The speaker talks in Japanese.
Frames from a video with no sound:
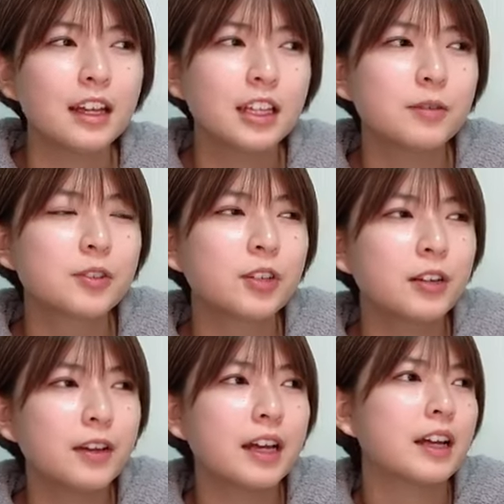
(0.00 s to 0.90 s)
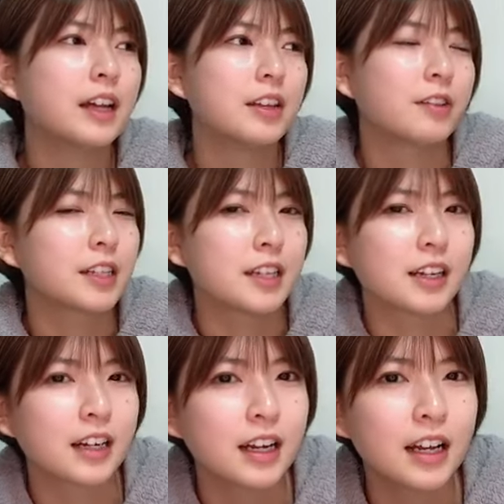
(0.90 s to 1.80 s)
でもそれはゆかさ
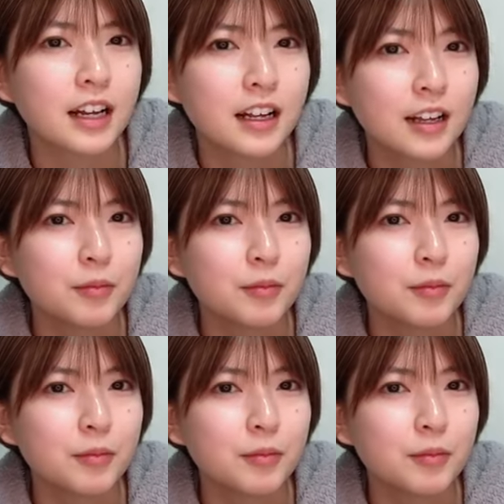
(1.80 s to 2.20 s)
んから